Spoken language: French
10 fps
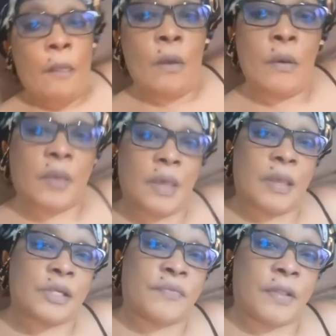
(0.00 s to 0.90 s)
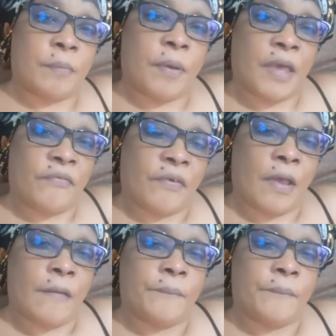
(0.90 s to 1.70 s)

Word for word: Ok, je vais être bref. Hein.